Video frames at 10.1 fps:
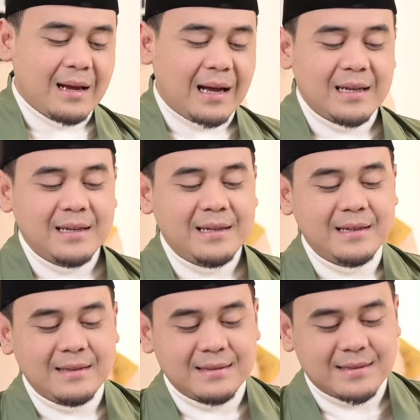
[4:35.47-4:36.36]
Kali
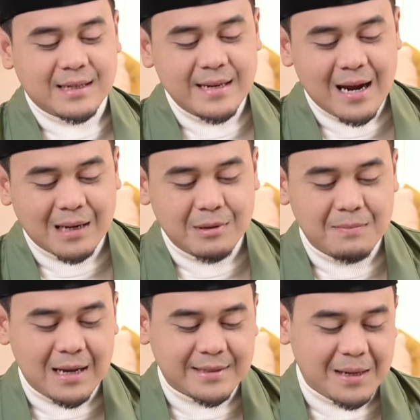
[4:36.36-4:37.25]
ini saya akan
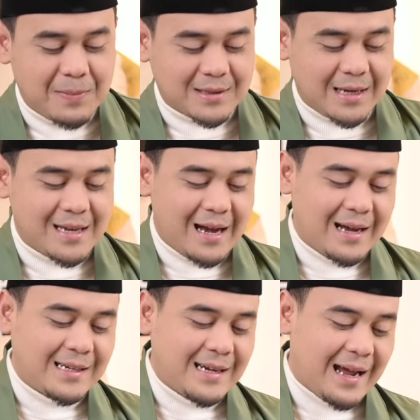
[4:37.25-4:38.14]
membaca
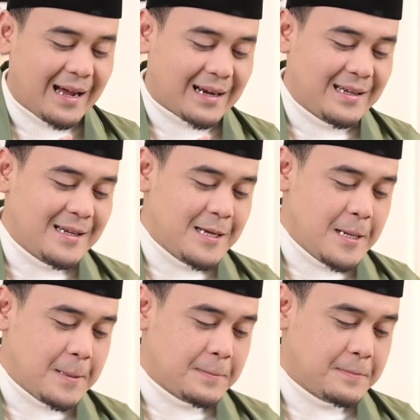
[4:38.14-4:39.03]
pertanyaan dari
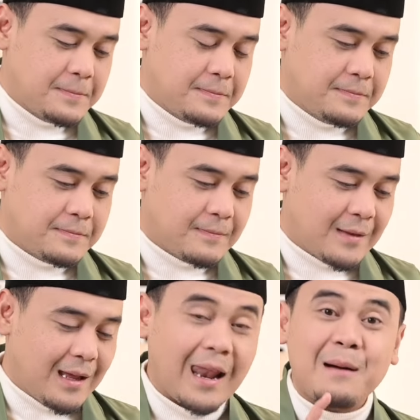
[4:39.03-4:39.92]

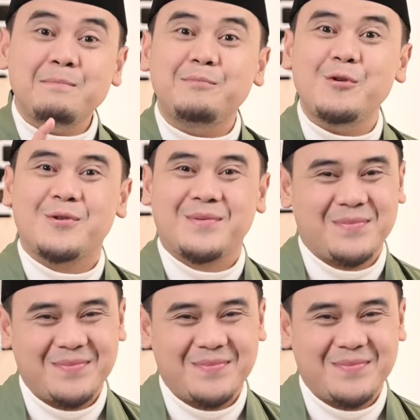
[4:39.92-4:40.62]
Lampung.